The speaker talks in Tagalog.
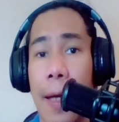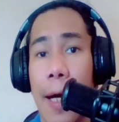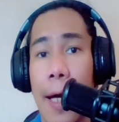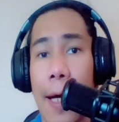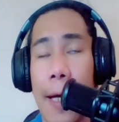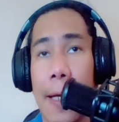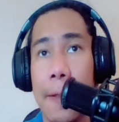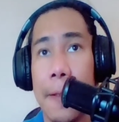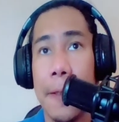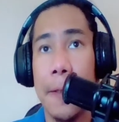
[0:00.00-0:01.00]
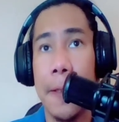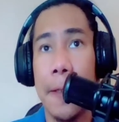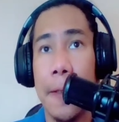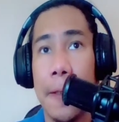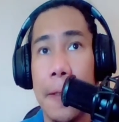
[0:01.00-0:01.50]

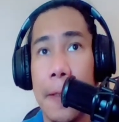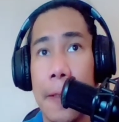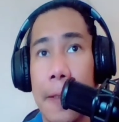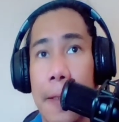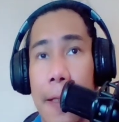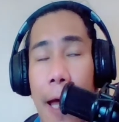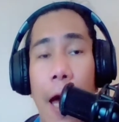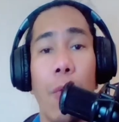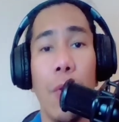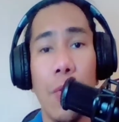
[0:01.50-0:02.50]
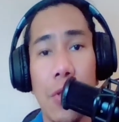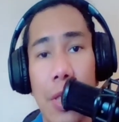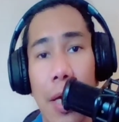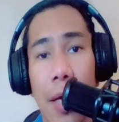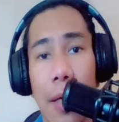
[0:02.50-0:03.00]
uh, nakakulong
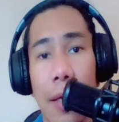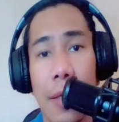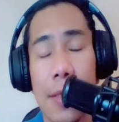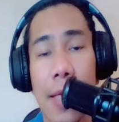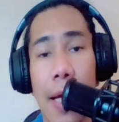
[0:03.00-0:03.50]
siya sa